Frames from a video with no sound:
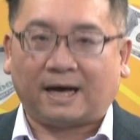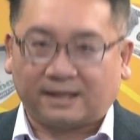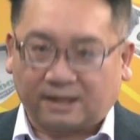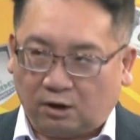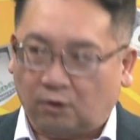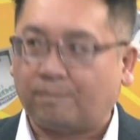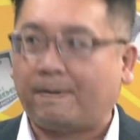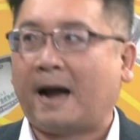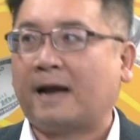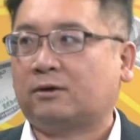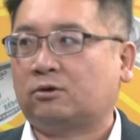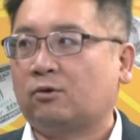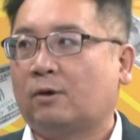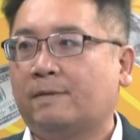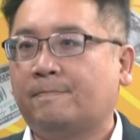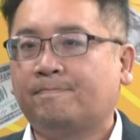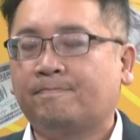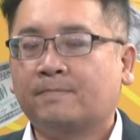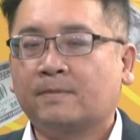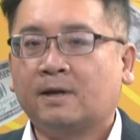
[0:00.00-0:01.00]
万六百
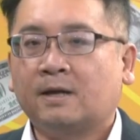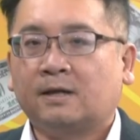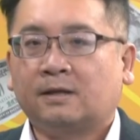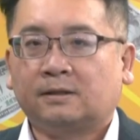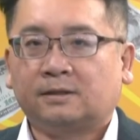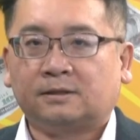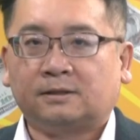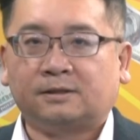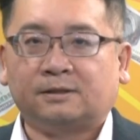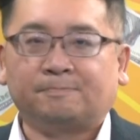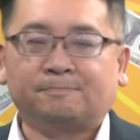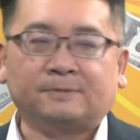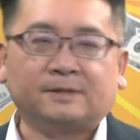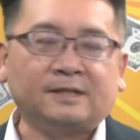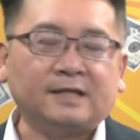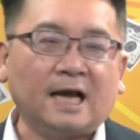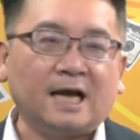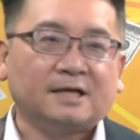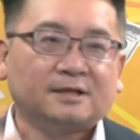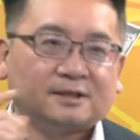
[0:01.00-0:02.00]
吨，对。
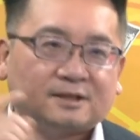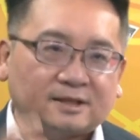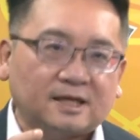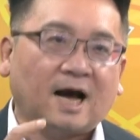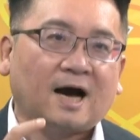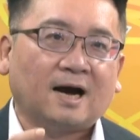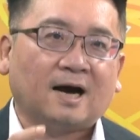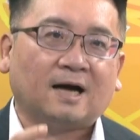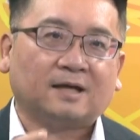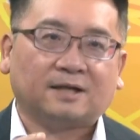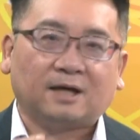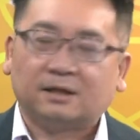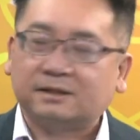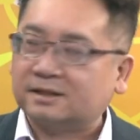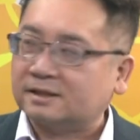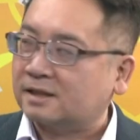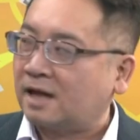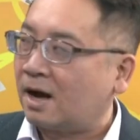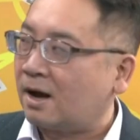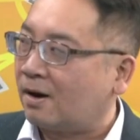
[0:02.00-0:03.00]
舰上啊，你要
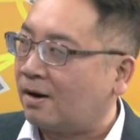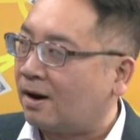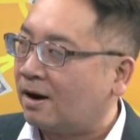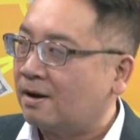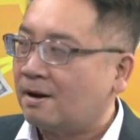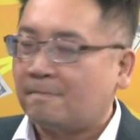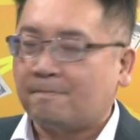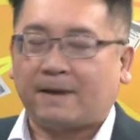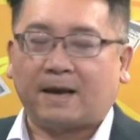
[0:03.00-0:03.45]
知道啊，